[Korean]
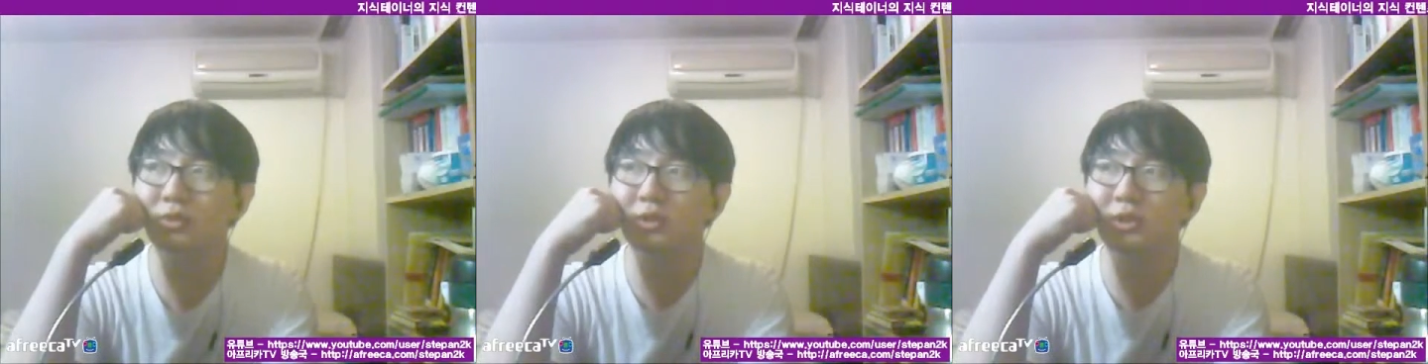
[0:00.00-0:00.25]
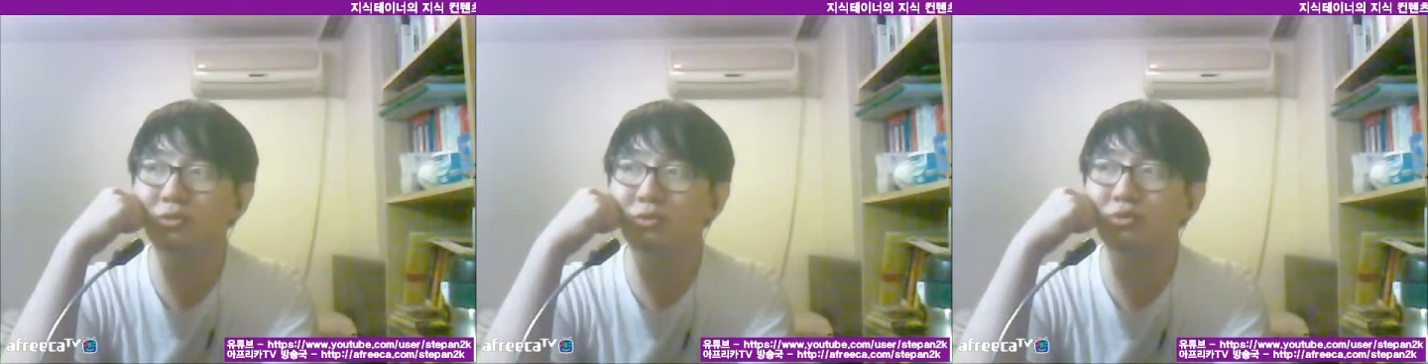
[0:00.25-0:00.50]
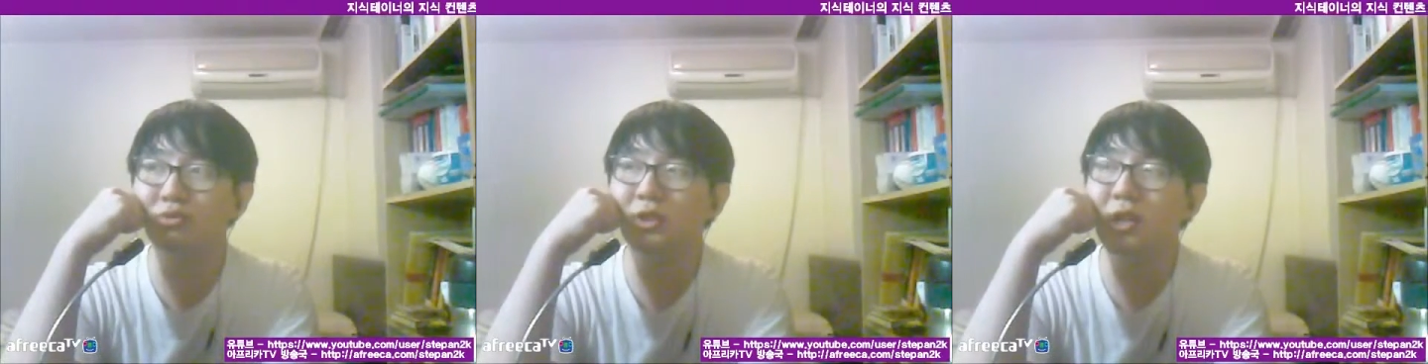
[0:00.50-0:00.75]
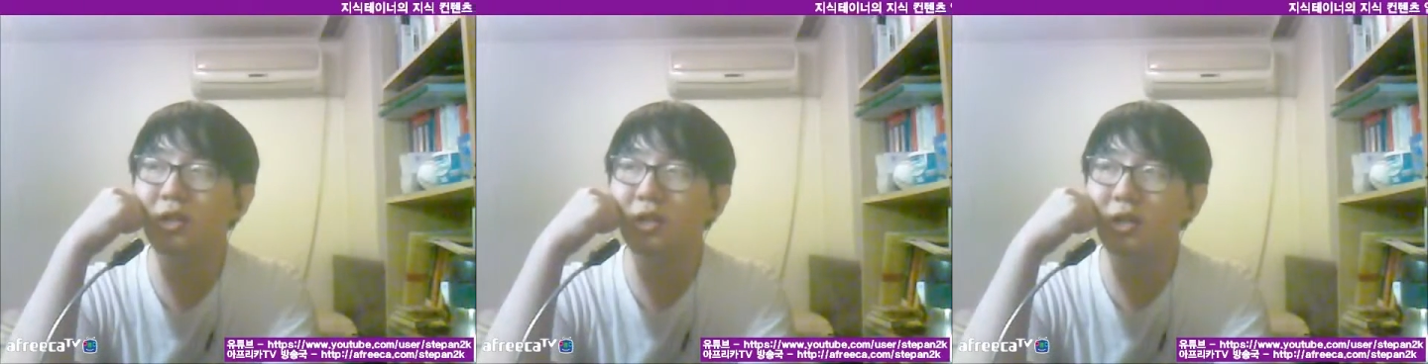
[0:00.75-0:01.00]
이제
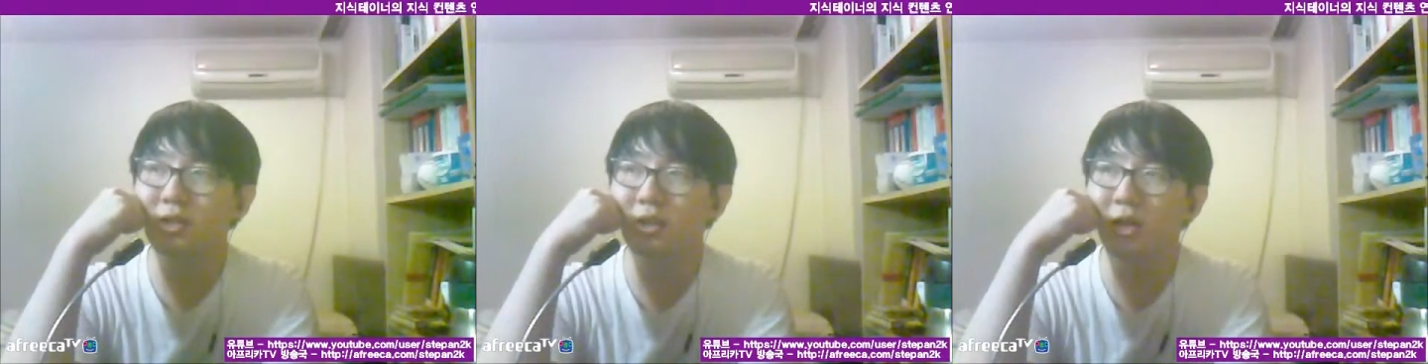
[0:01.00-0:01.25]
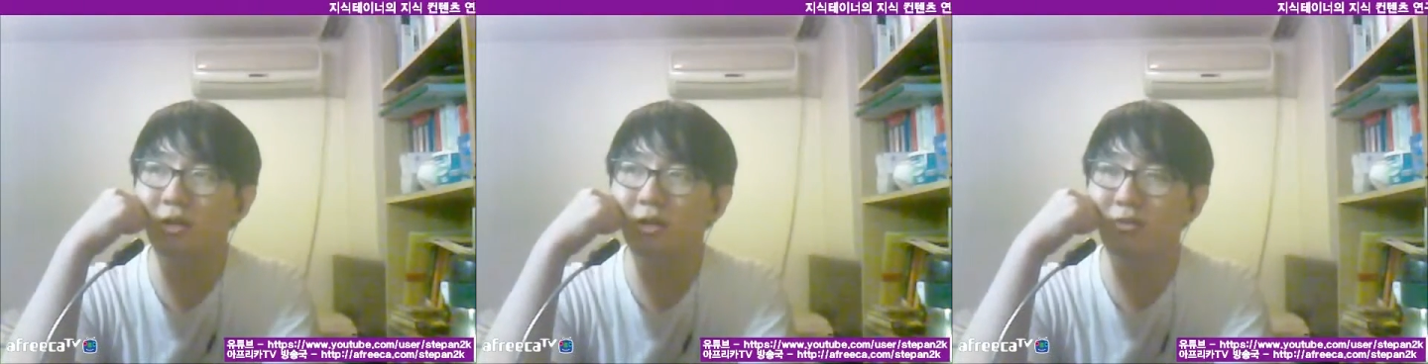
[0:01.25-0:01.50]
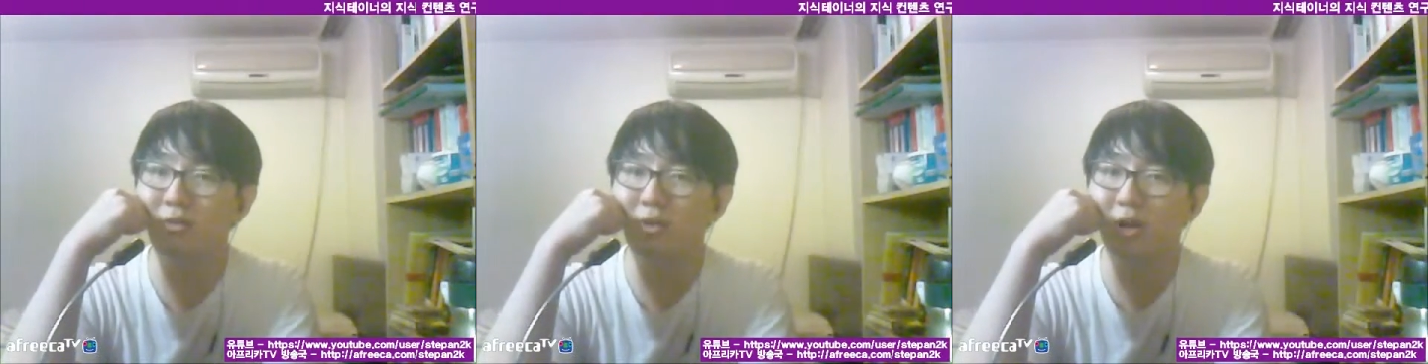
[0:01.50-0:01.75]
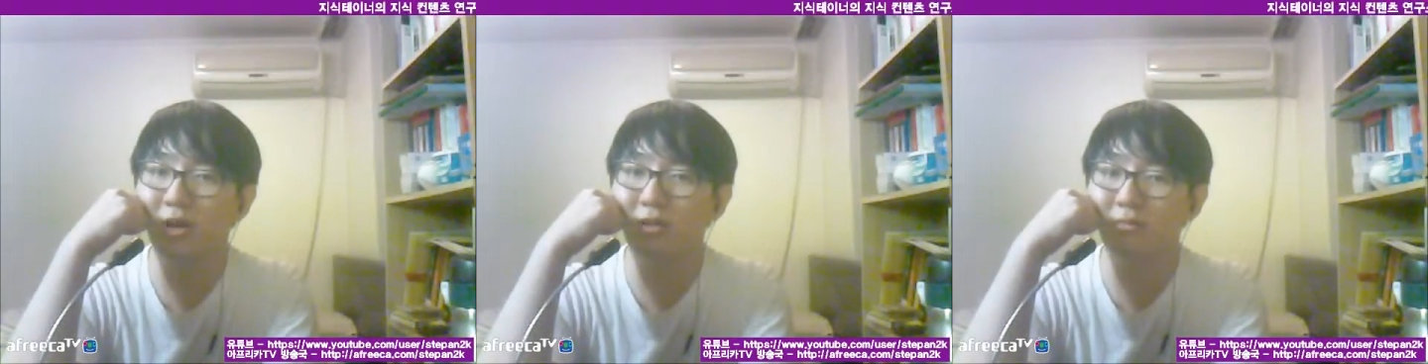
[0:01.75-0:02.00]
군대를 갈 때가 된 거야.